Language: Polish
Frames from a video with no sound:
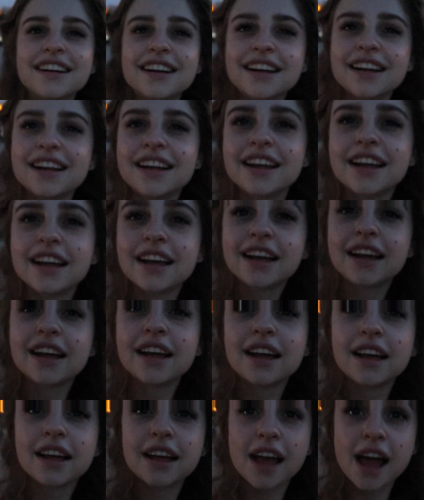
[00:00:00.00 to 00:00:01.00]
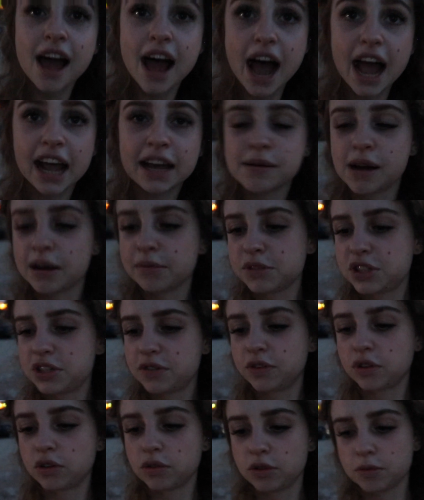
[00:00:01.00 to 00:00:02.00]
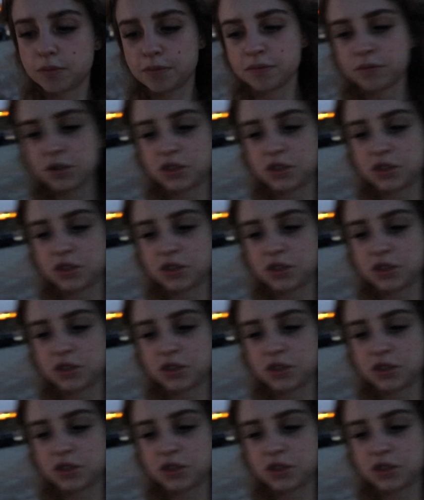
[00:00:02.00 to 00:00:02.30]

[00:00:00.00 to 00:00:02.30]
Atos Monte Cotto. Tak. A, ja, a mi, się w,